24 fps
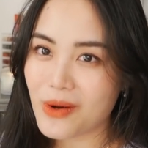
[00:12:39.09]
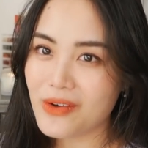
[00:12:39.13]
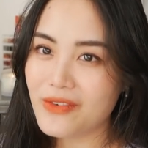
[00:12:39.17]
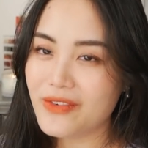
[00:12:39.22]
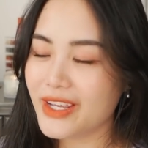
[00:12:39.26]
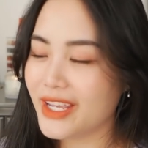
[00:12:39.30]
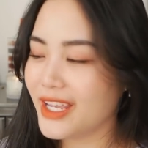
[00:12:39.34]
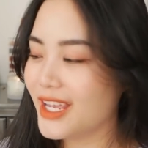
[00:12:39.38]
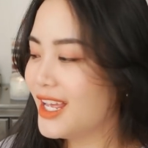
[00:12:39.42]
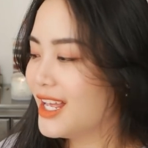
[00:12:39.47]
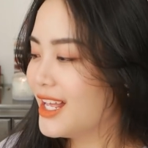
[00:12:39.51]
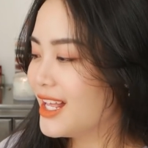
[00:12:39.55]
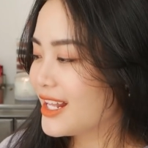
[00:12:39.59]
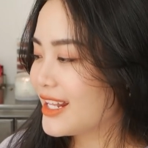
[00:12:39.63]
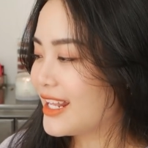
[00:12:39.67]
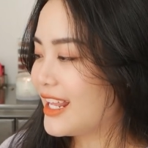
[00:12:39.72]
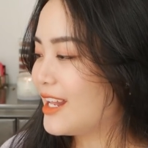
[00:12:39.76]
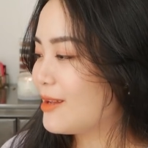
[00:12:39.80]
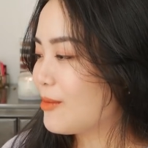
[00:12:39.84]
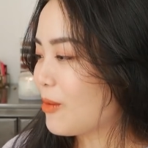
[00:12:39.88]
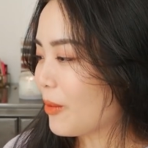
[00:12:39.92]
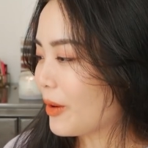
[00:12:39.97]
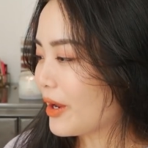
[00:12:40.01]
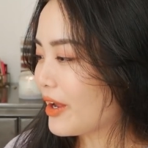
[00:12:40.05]
bởi vì
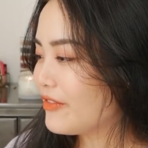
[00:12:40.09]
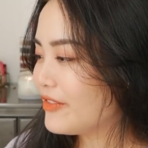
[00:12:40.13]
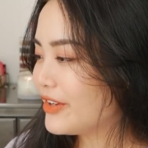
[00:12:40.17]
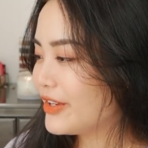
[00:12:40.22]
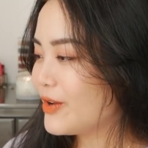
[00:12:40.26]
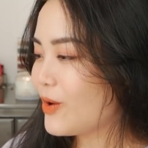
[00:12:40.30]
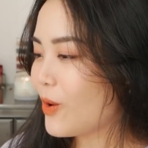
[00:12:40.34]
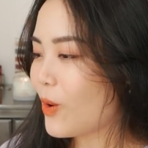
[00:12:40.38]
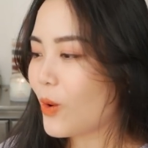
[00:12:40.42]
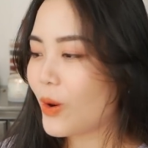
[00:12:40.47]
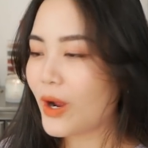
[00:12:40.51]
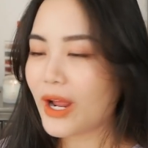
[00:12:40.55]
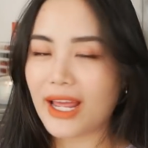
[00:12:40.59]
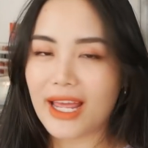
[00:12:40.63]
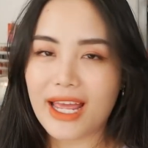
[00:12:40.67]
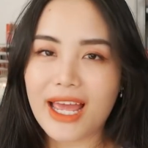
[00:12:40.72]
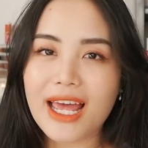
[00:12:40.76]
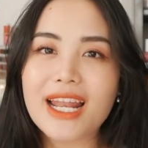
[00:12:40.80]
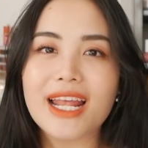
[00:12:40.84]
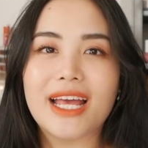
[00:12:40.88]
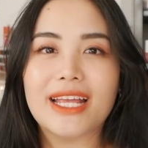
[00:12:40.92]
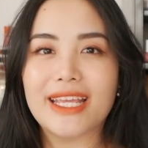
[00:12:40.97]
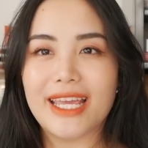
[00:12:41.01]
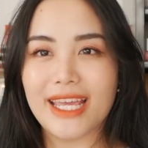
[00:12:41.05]
đây là một cái video
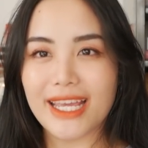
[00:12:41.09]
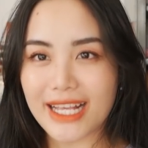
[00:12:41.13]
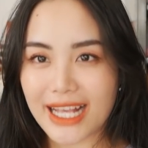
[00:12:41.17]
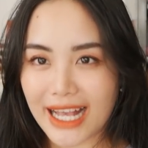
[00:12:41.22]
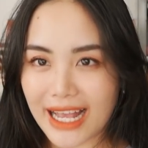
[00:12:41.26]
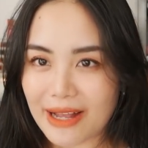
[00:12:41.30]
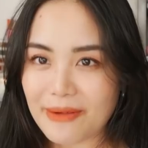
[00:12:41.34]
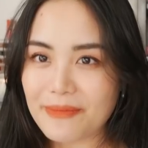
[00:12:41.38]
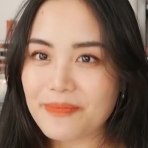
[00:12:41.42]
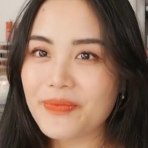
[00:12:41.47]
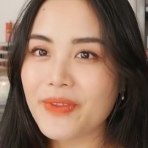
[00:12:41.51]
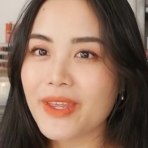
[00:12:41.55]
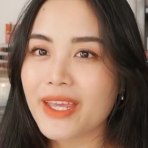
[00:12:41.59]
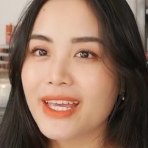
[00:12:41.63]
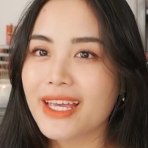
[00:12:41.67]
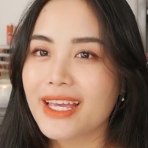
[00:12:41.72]
khá là nhạy cảm.